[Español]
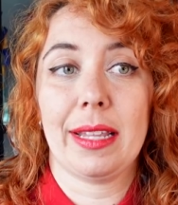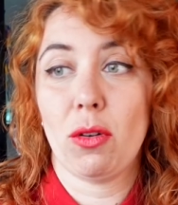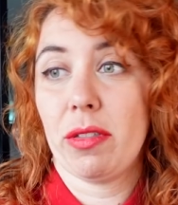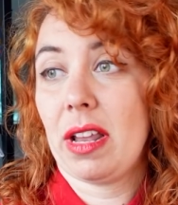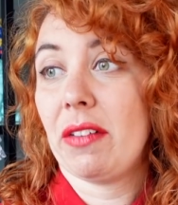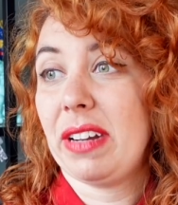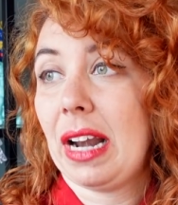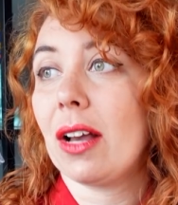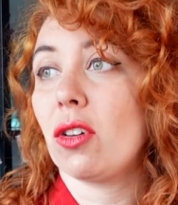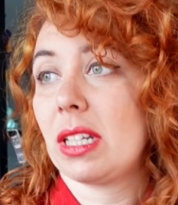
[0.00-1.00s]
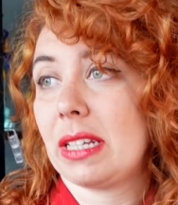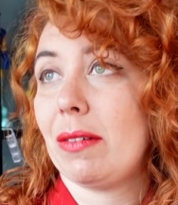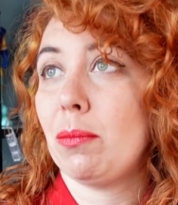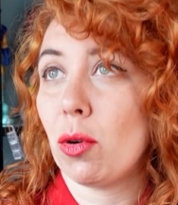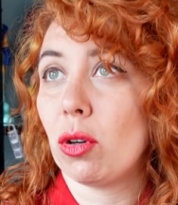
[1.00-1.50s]
Andalucía al final la cosa
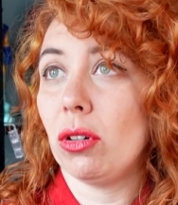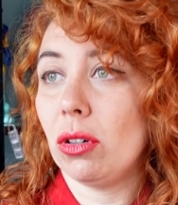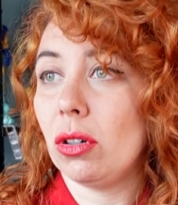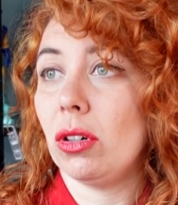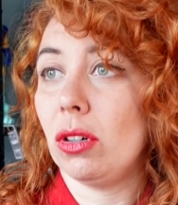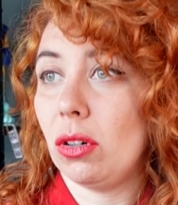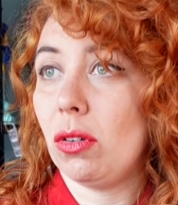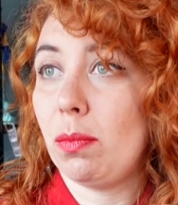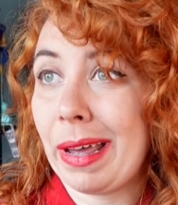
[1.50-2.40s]
estaba un poco